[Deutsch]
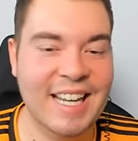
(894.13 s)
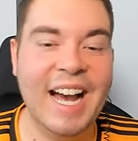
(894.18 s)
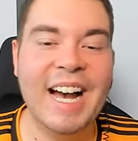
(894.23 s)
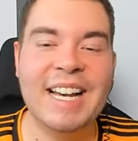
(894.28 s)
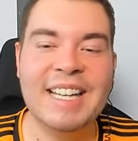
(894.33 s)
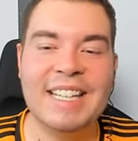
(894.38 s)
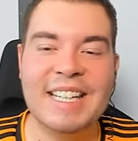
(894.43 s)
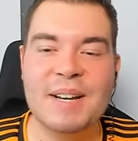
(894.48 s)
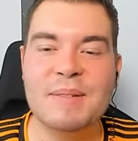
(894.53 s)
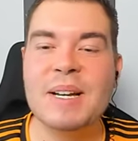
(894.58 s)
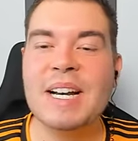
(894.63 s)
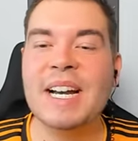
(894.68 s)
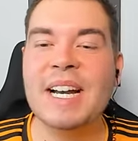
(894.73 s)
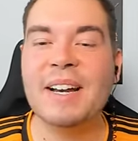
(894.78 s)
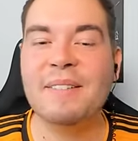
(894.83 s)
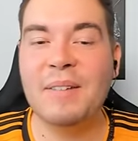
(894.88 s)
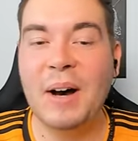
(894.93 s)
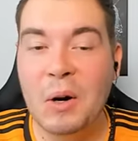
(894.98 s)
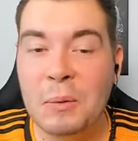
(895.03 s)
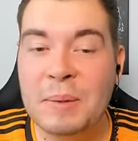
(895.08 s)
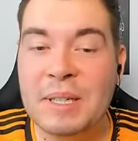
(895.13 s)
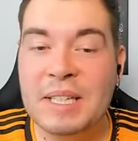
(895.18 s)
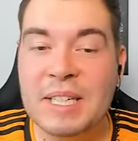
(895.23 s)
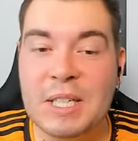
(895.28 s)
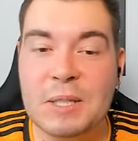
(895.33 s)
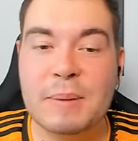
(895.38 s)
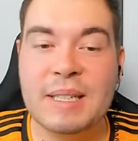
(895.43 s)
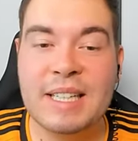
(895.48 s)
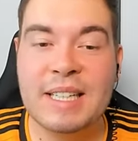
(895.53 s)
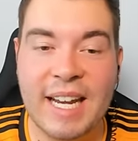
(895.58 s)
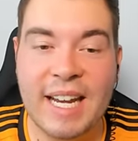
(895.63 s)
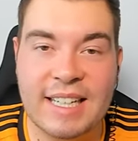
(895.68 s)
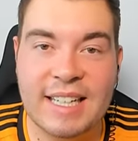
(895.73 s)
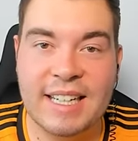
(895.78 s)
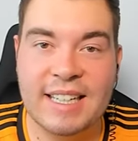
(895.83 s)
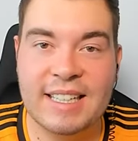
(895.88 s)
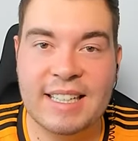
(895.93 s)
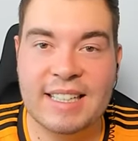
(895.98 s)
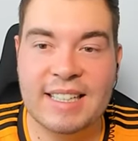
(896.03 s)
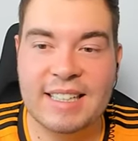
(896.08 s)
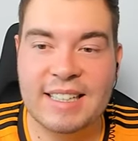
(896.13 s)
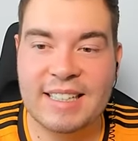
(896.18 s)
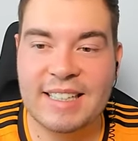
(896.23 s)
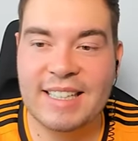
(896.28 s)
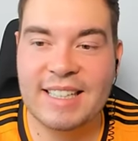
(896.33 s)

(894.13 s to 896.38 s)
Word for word: Ja, ich habe hab schon warum fest ich damit gerechnet.